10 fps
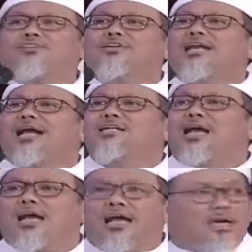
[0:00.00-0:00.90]
dia sendiri
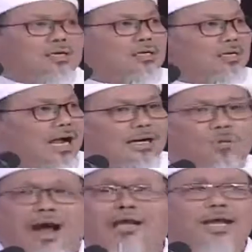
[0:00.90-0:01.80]
aja. Nggak ada
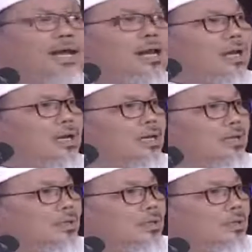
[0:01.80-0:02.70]
wakil.
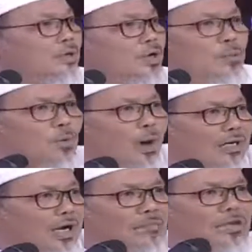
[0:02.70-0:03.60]

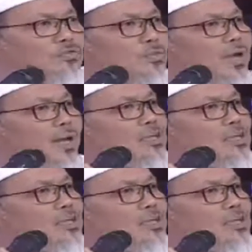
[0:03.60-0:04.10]
Dibubarkan Masumi dan